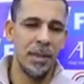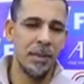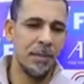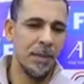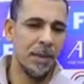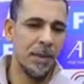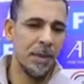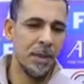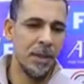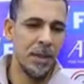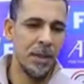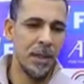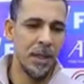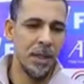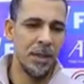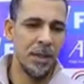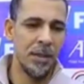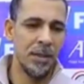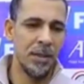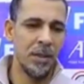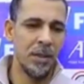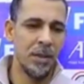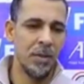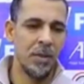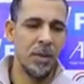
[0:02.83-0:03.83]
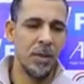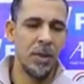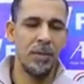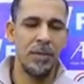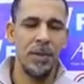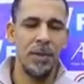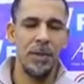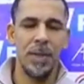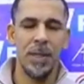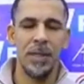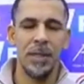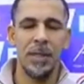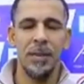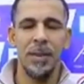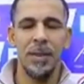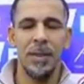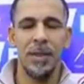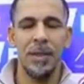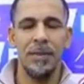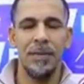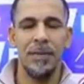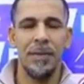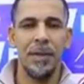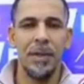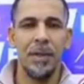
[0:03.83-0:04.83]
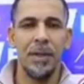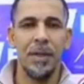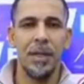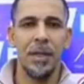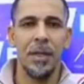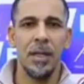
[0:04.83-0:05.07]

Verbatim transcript: تم اخذ الاخوان بالمكتب التنفيذي